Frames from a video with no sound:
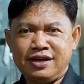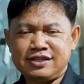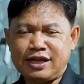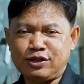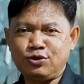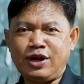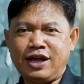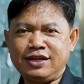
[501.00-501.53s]

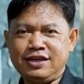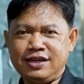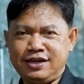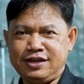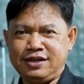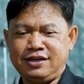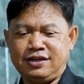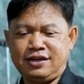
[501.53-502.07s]
satu lagi
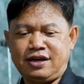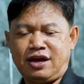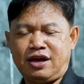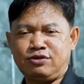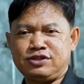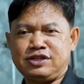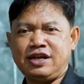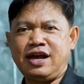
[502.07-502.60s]
nih yang
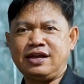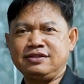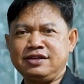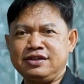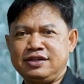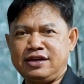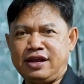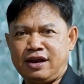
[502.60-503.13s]
harus
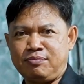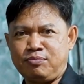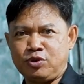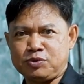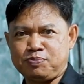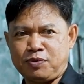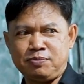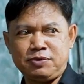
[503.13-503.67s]
diganti di dalam
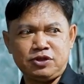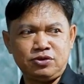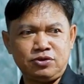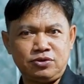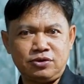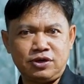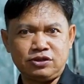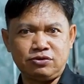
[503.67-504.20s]
bos pump
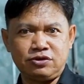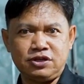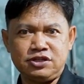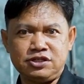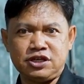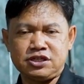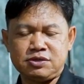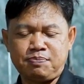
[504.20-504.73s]
itu atau di
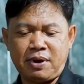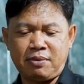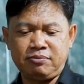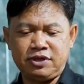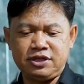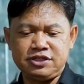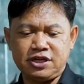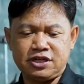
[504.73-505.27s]
injection pump,
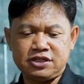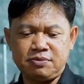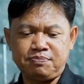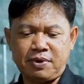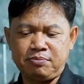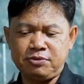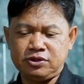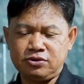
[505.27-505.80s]
injection
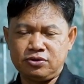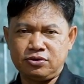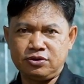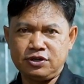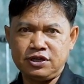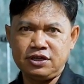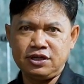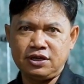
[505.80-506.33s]
pump itu.
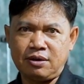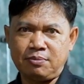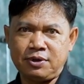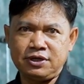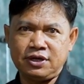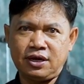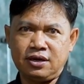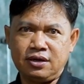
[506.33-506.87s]
Ini
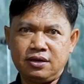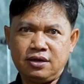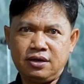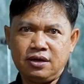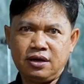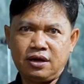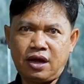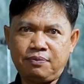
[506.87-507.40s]
namanya
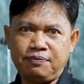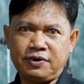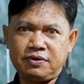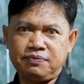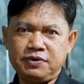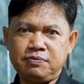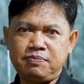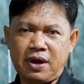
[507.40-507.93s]
cover feed